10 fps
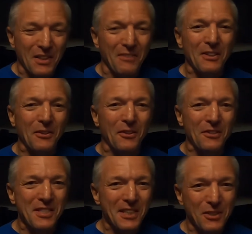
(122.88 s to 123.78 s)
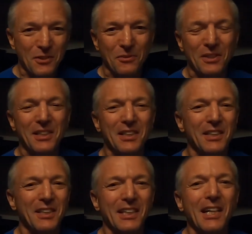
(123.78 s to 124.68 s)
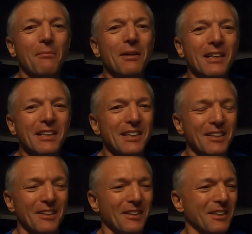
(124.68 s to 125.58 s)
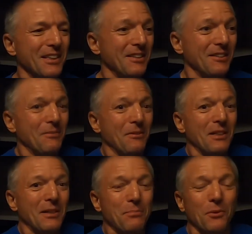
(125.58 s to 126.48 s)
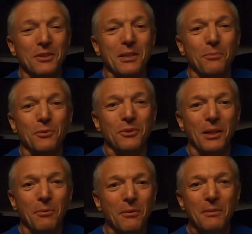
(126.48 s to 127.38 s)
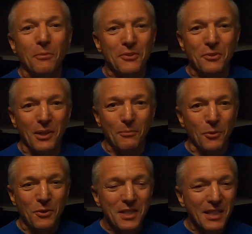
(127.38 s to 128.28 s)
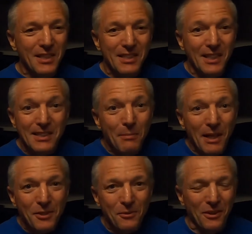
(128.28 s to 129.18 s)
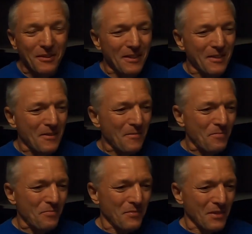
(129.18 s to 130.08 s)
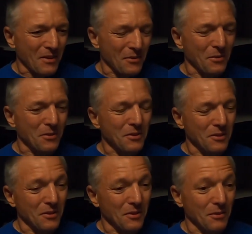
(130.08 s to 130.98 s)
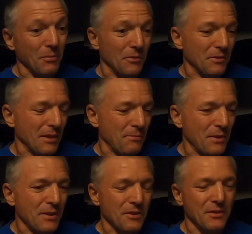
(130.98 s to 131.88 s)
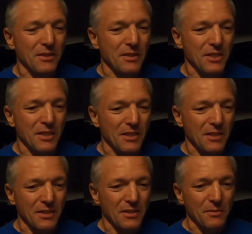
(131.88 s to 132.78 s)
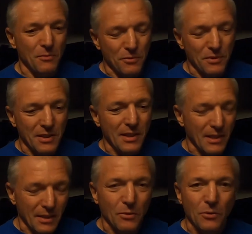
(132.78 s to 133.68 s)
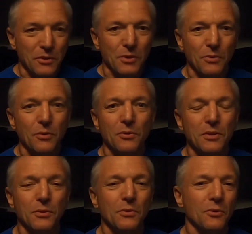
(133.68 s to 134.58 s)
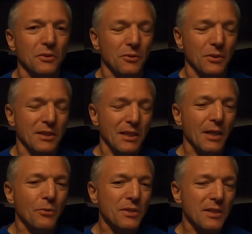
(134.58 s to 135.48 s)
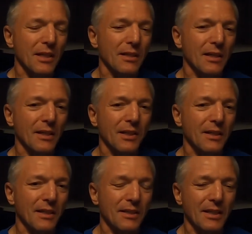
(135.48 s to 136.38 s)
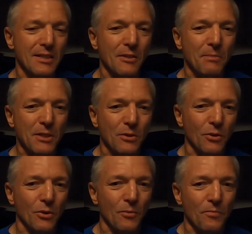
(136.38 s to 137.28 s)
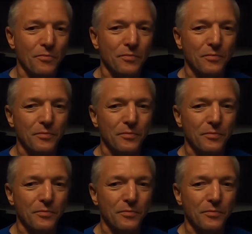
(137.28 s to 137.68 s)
travaillant dans le cirque, je vois des, gamins qui, euh, qui euh, ben voilà, pour eux, ça pose aucun problème. Ils montent sur un monocycle et ça, ça marche, quoi. Donc, euh, bon, et puis je me suis dit, allez, on continue, on continue, on continue. Et c'est là où c'est très intéressant parce que le,